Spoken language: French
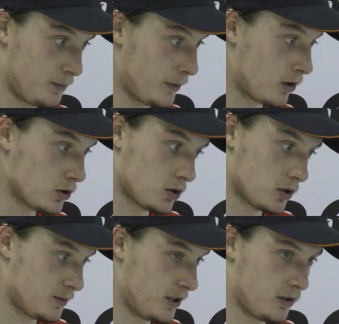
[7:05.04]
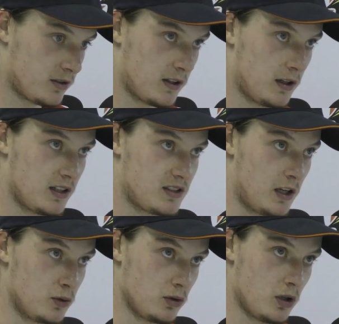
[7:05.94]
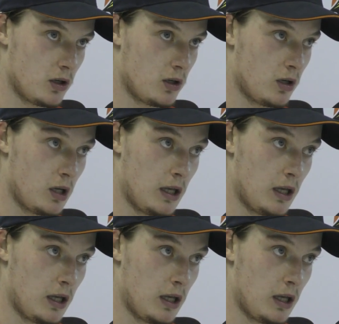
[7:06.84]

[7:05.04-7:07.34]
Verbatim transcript: à pas grand chose. Maintenant, c'est à nous de,